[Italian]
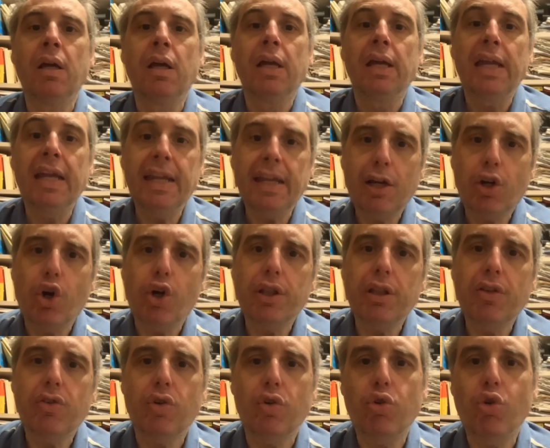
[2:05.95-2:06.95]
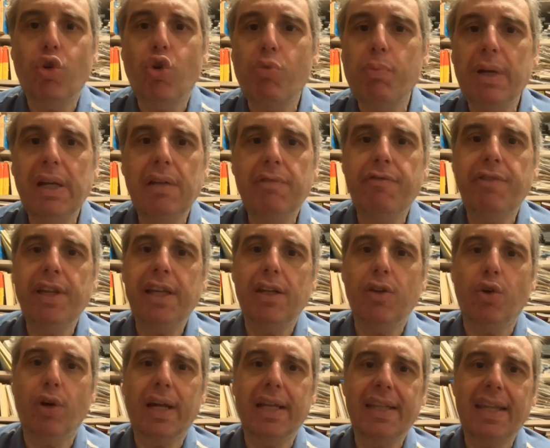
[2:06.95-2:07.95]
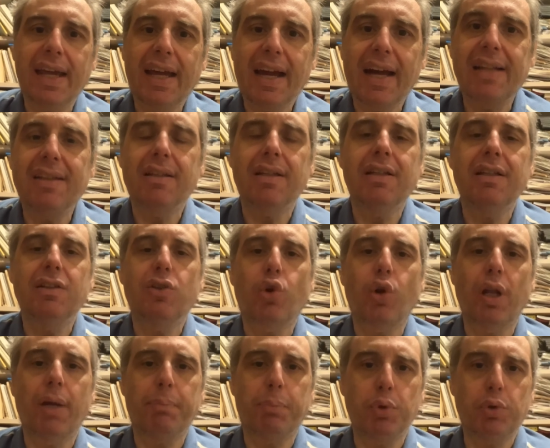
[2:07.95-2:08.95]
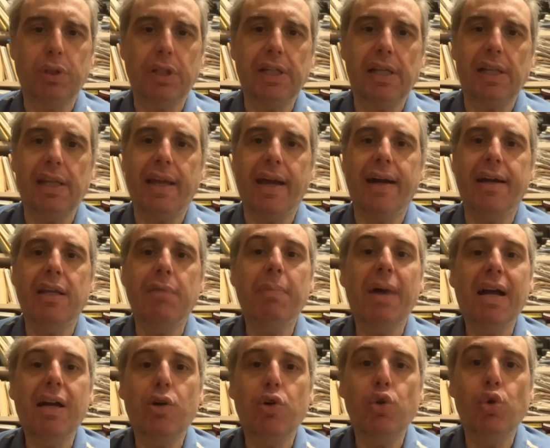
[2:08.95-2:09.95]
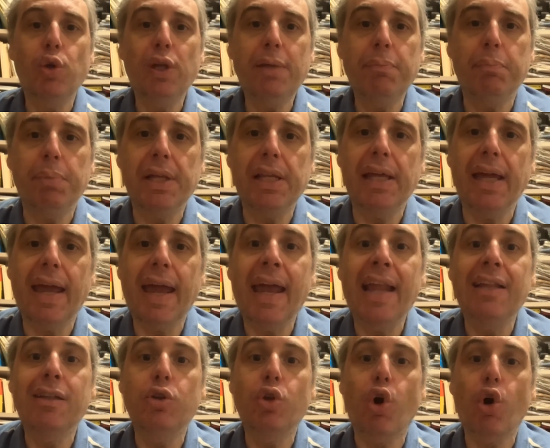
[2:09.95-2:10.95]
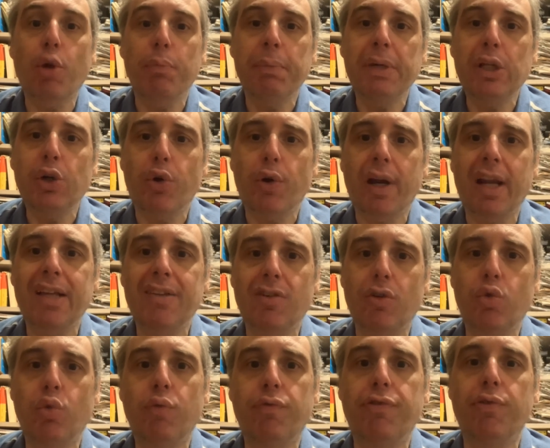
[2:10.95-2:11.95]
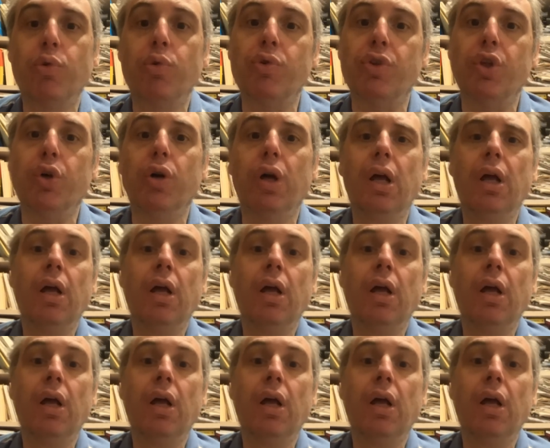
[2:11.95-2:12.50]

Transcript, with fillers: i ricordi sono come il vino che decanta dentro la bottiglia, rimangono limpidi e il torbido resta sul fondo.